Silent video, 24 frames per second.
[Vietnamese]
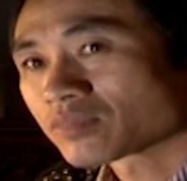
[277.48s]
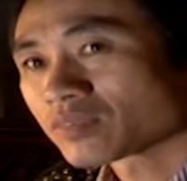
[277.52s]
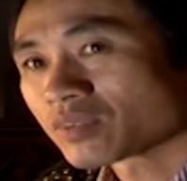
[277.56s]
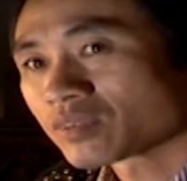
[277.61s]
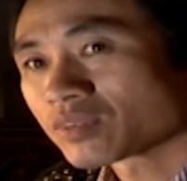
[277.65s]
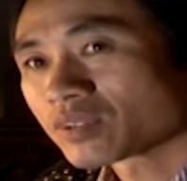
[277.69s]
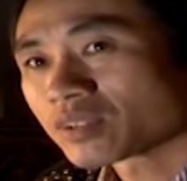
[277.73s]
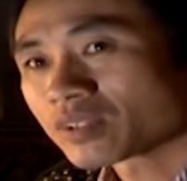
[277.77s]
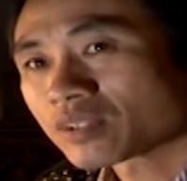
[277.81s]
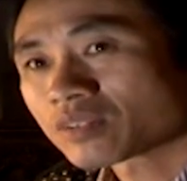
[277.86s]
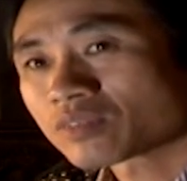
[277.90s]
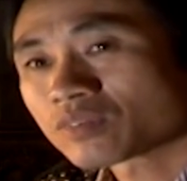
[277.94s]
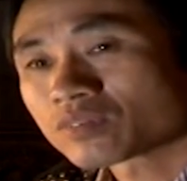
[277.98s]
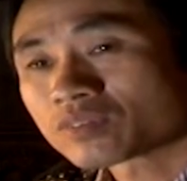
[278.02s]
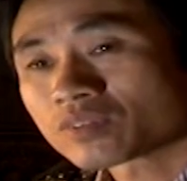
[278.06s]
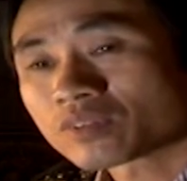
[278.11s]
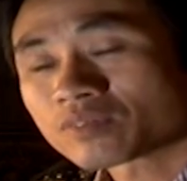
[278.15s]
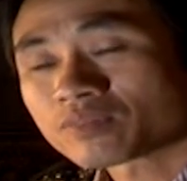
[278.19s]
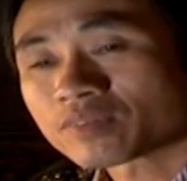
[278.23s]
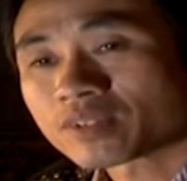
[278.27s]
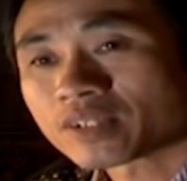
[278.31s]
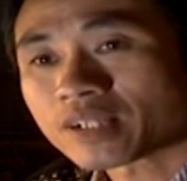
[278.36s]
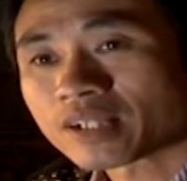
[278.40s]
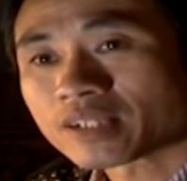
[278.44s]
đầu tiên nhất tôi
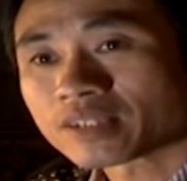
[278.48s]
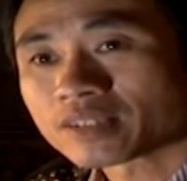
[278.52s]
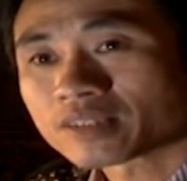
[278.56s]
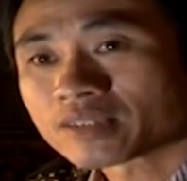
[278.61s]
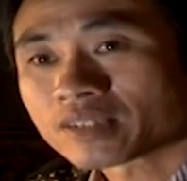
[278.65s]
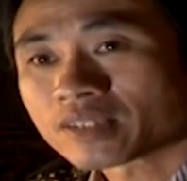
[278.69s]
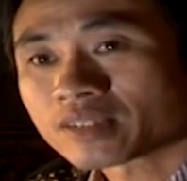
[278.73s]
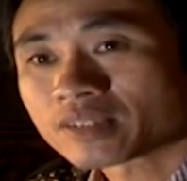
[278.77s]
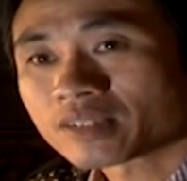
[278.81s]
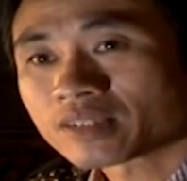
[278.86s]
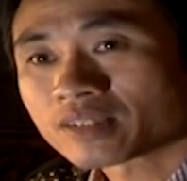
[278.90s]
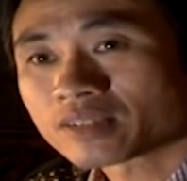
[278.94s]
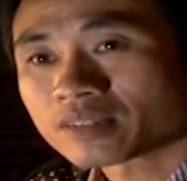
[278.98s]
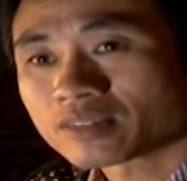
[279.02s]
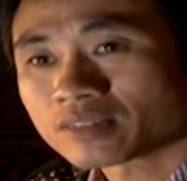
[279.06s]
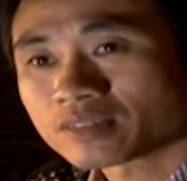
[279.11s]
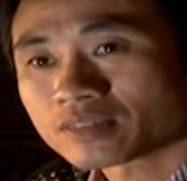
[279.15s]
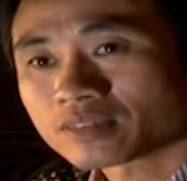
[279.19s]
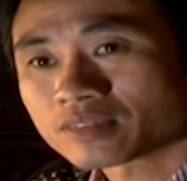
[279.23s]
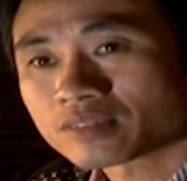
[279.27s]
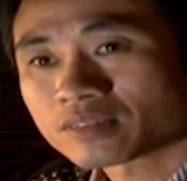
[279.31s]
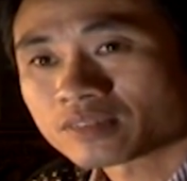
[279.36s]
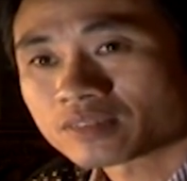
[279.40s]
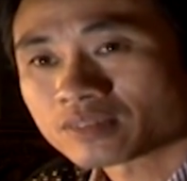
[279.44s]
cho vận hành cái cái
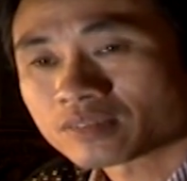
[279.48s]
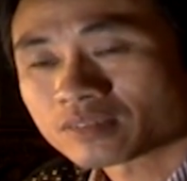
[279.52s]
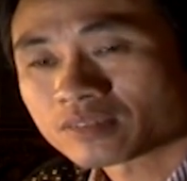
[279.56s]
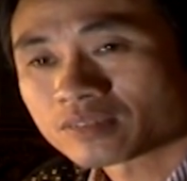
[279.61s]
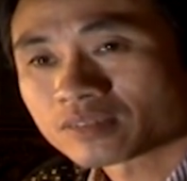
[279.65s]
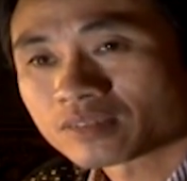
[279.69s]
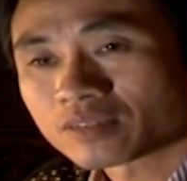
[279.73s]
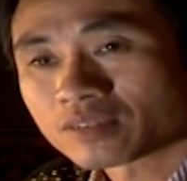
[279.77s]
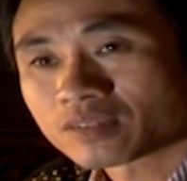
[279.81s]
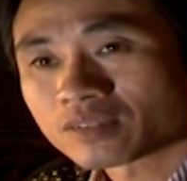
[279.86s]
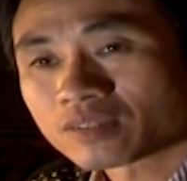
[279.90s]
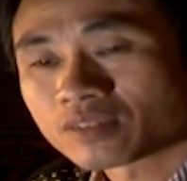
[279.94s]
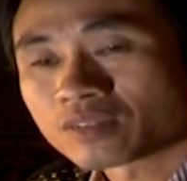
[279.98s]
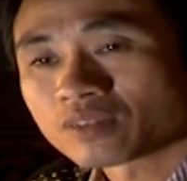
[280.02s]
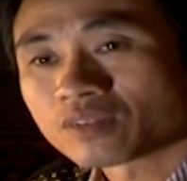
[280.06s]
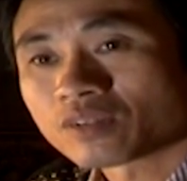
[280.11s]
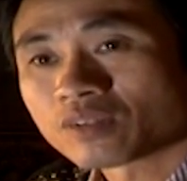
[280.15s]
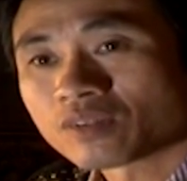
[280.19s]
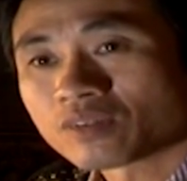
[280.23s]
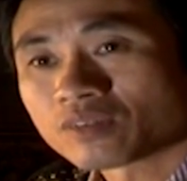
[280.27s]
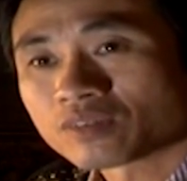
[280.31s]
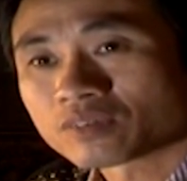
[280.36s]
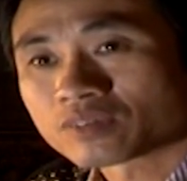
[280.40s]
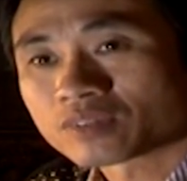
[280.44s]

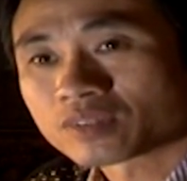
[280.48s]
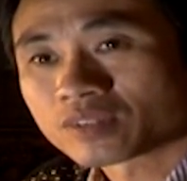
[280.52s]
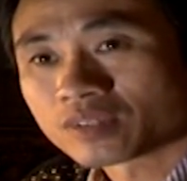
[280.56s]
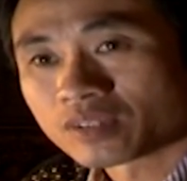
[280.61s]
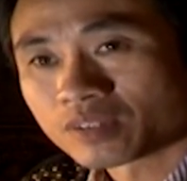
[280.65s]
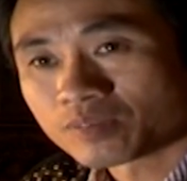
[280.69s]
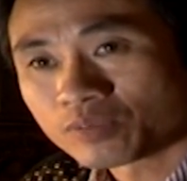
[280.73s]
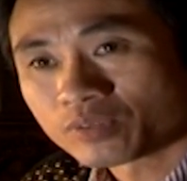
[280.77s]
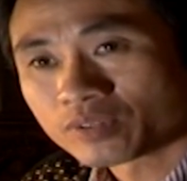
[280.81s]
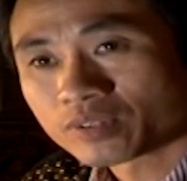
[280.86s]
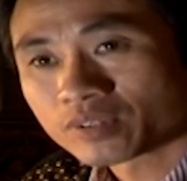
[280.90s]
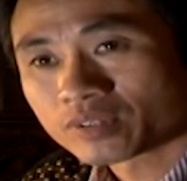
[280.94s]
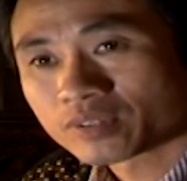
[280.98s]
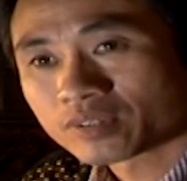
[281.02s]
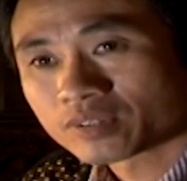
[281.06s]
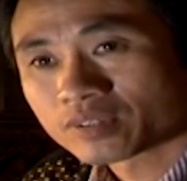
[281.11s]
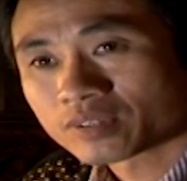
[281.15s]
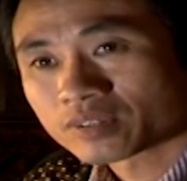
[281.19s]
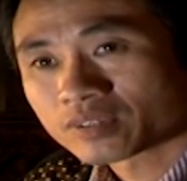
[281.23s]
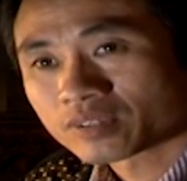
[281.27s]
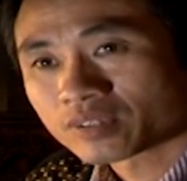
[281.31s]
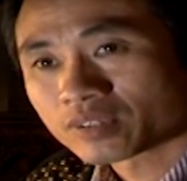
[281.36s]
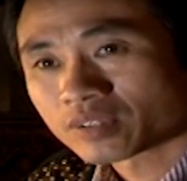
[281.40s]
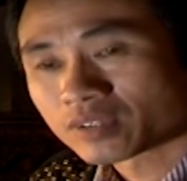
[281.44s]
lò xử lý bụi
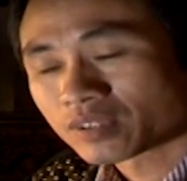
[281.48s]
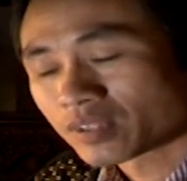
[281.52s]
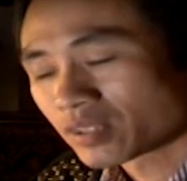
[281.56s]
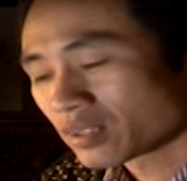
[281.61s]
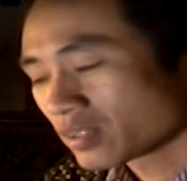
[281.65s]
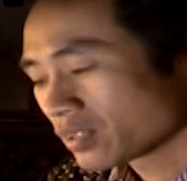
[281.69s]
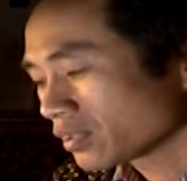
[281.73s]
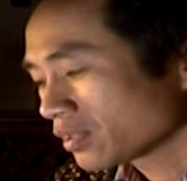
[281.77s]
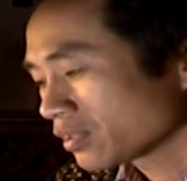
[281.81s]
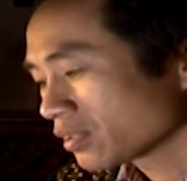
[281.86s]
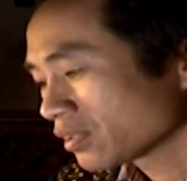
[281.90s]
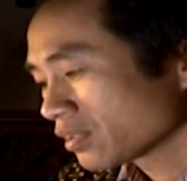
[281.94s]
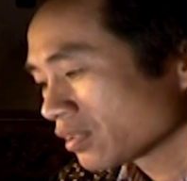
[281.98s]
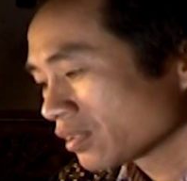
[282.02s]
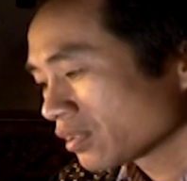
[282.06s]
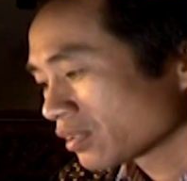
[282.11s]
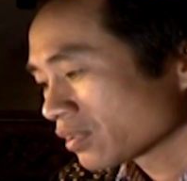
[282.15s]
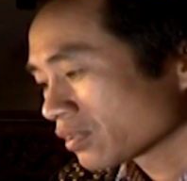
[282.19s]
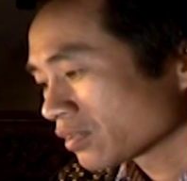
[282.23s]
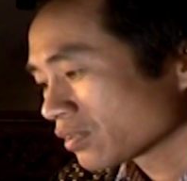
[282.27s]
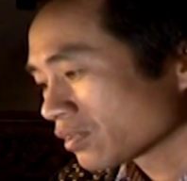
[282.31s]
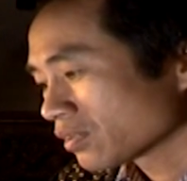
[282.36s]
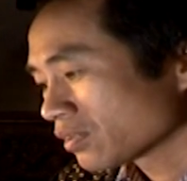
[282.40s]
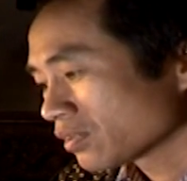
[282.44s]
thì thấy
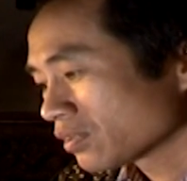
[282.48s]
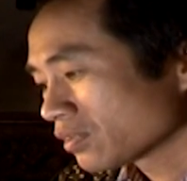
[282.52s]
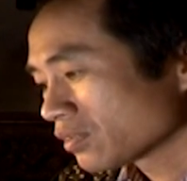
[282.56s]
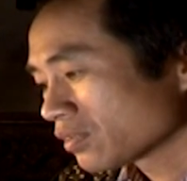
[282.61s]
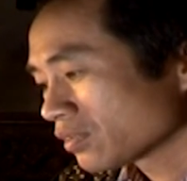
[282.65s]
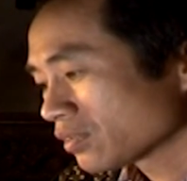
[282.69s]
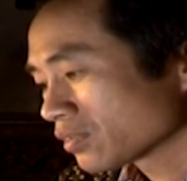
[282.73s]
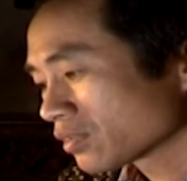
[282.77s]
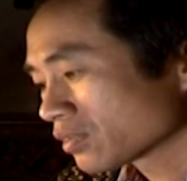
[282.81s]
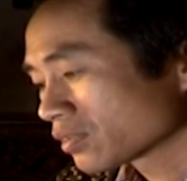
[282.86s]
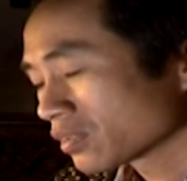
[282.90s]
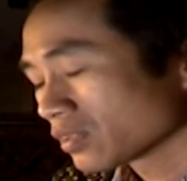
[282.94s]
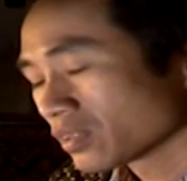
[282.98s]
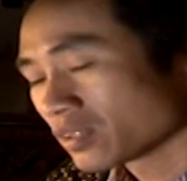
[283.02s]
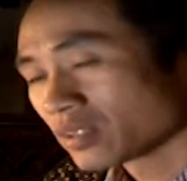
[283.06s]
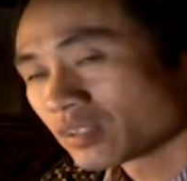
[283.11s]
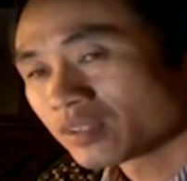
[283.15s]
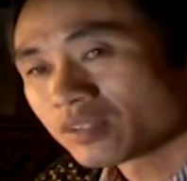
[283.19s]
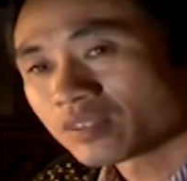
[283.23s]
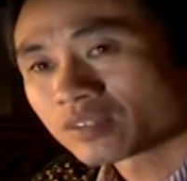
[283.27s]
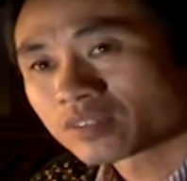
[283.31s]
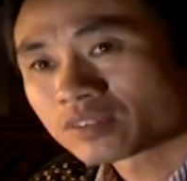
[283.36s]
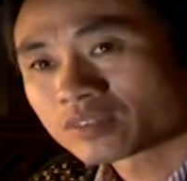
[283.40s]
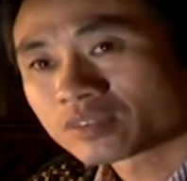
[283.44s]
nó xử
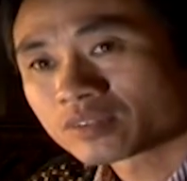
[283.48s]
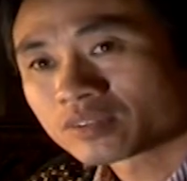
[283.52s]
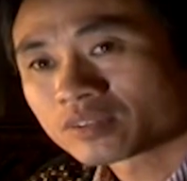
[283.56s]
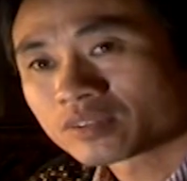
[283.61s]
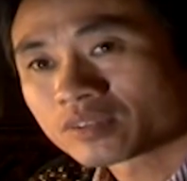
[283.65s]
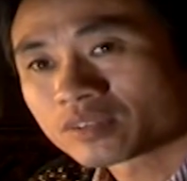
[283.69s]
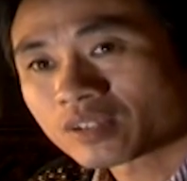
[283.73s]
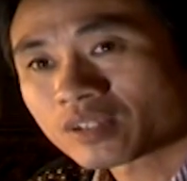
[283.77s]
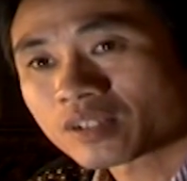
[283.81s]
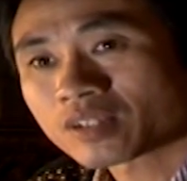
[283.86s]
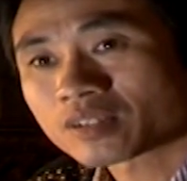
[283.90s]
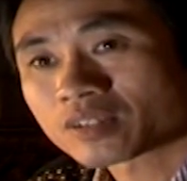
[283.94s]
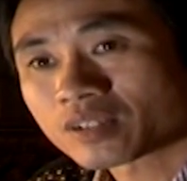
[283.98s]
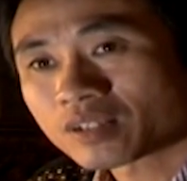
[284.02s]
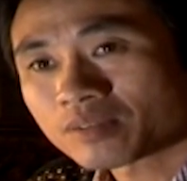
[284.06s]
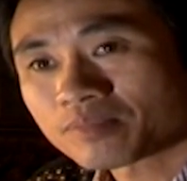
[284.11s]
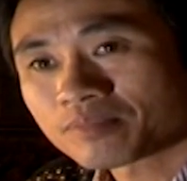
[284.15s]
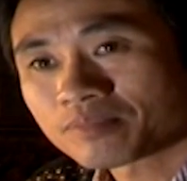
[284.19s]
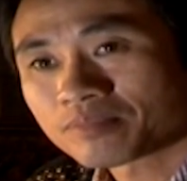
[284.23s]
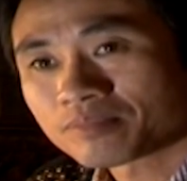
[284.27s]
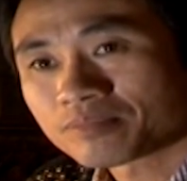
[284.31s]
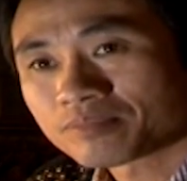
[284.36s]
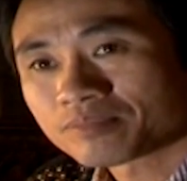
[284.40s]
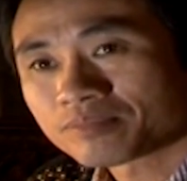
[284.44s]
lý được rất là
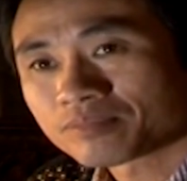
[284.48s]
thấp.